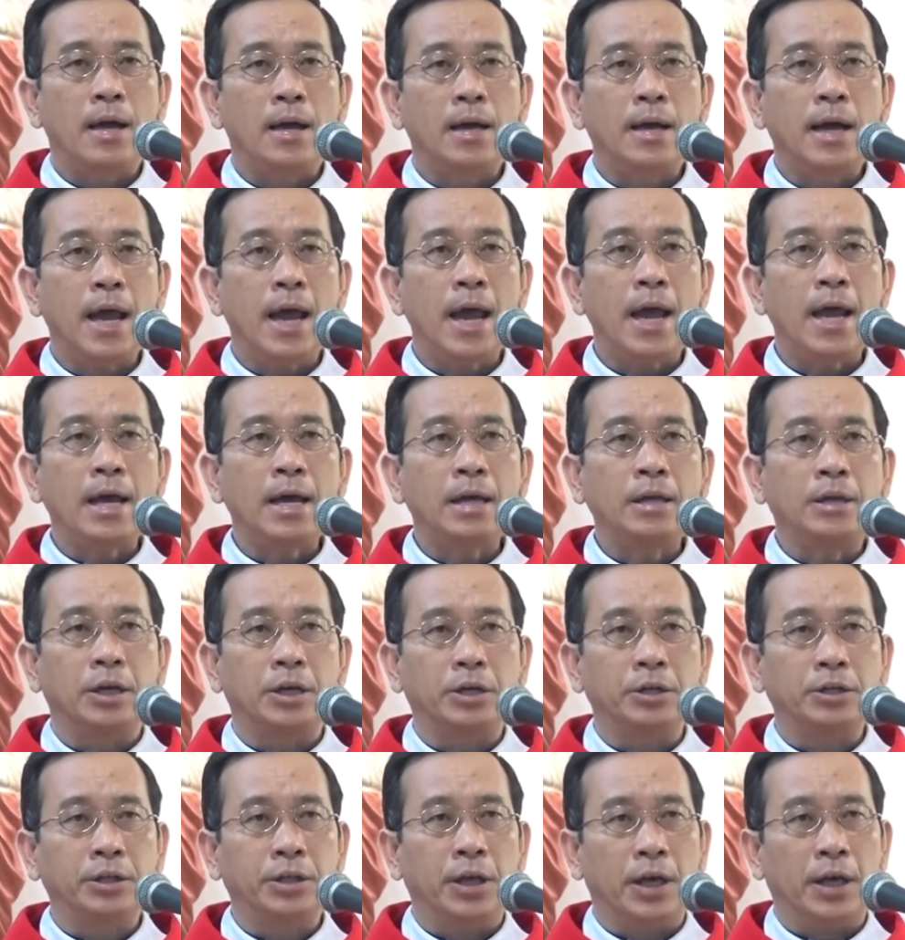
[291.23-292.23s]
nghe
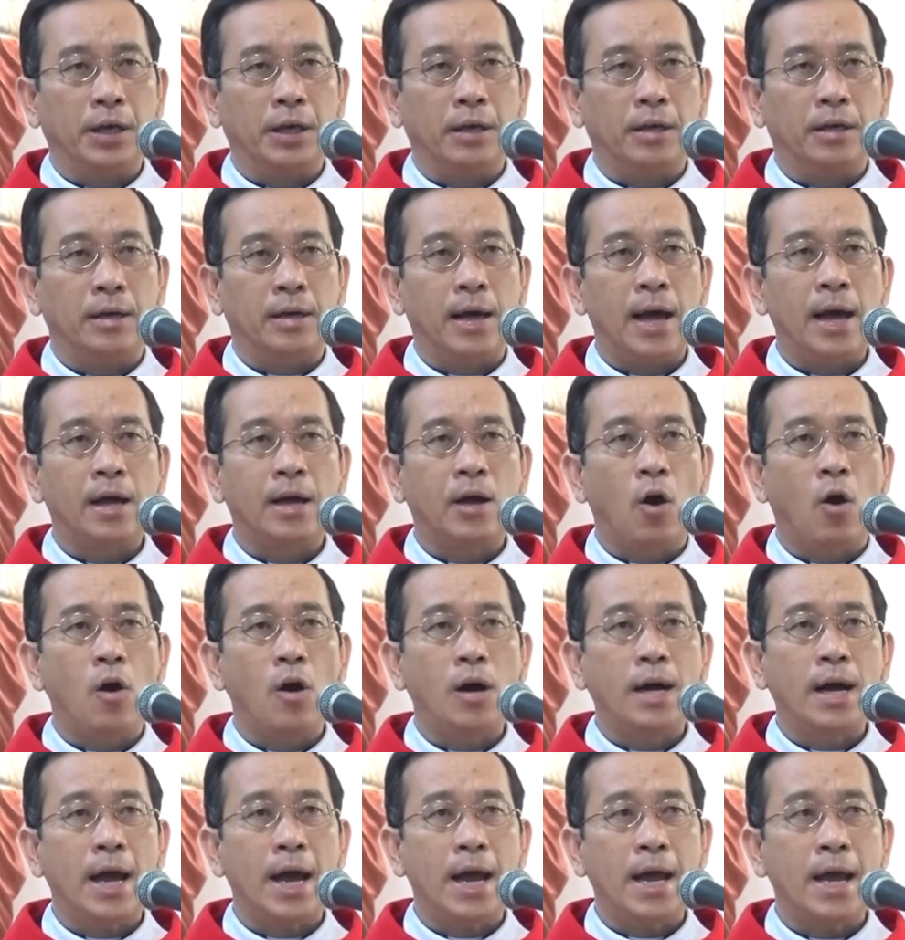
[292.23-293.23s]
những gì các
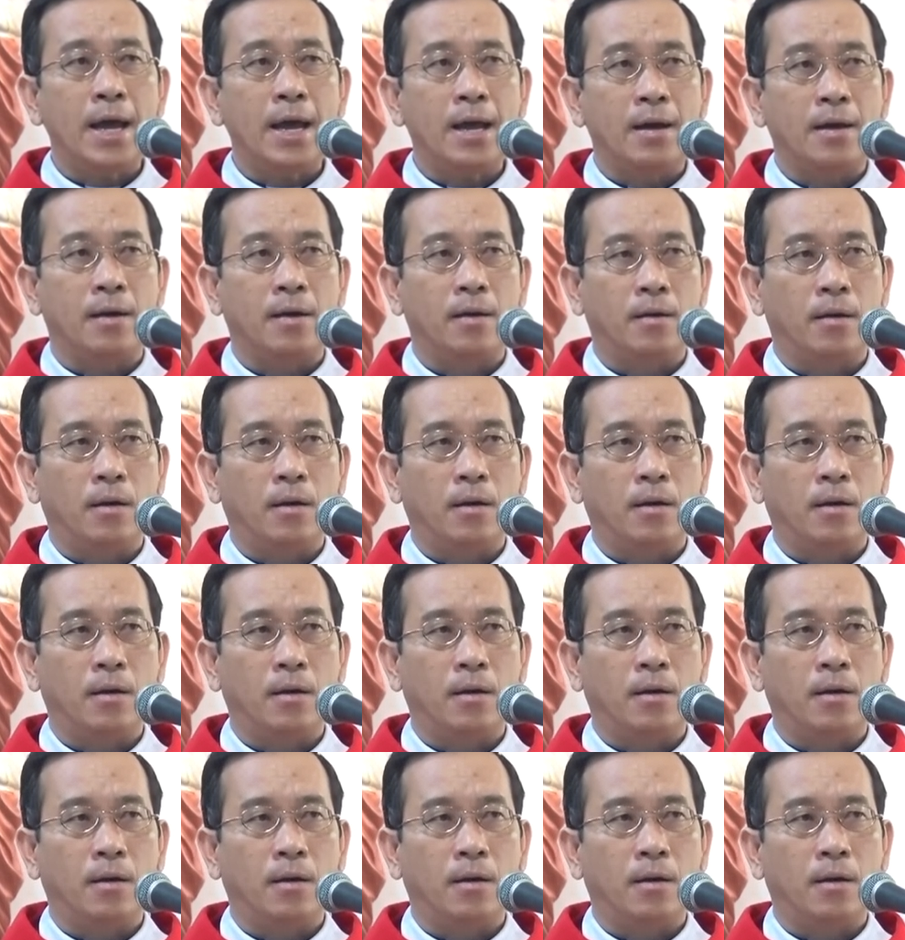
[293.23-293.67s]
con nghe